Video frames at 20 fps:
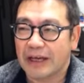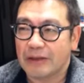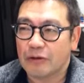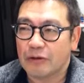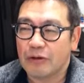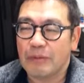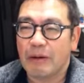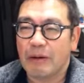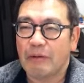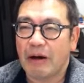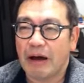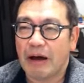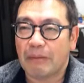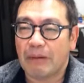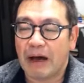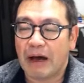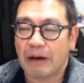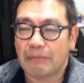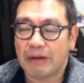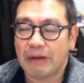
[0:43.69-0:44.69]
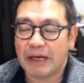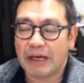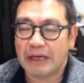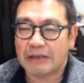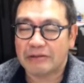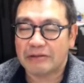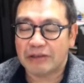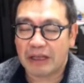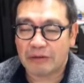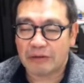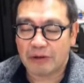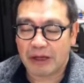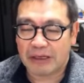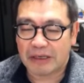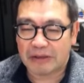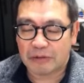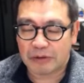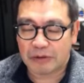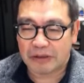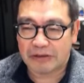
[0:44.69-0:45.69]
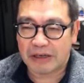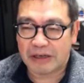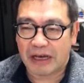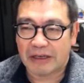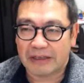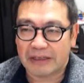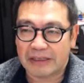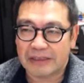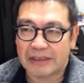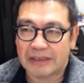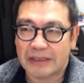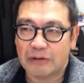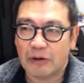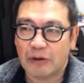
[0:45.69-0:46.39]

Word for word: 今はまあメールでのやり取りぐらいです。